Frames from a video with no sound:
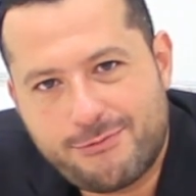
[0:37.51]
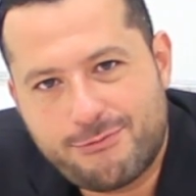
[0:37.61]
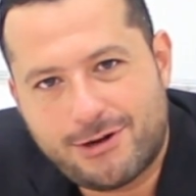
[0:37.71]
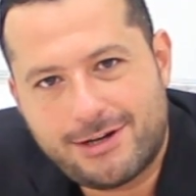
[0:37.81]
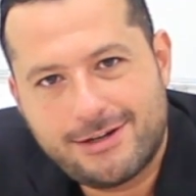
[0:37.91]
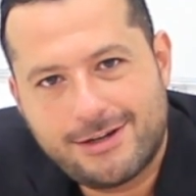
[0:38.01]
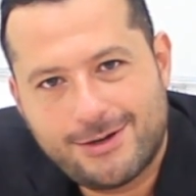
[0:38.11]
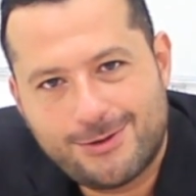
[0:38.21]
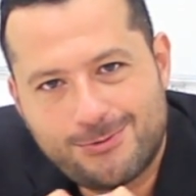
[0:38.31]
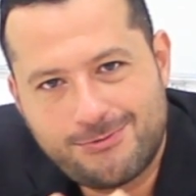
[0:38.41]
fois
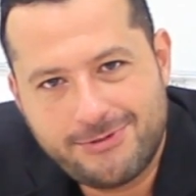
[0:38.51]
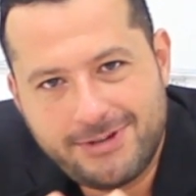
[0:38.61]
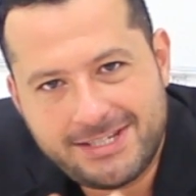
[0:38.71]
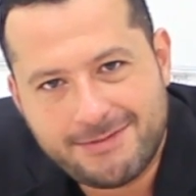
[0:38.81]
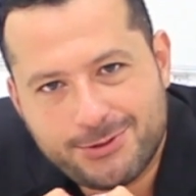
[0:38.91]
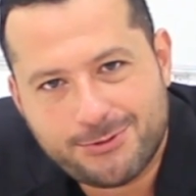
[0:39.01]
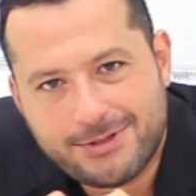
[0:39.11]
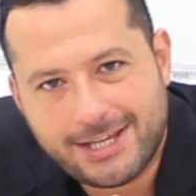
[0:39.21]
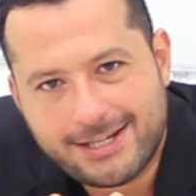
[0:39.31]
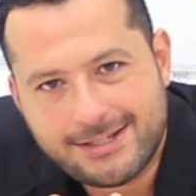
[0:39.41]
où vous lisez votre
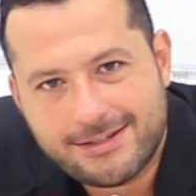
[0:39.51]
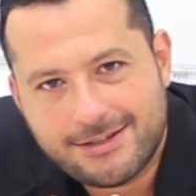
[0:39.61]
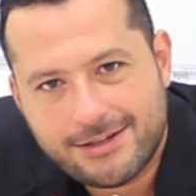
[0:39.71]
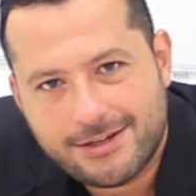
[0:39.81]
texte,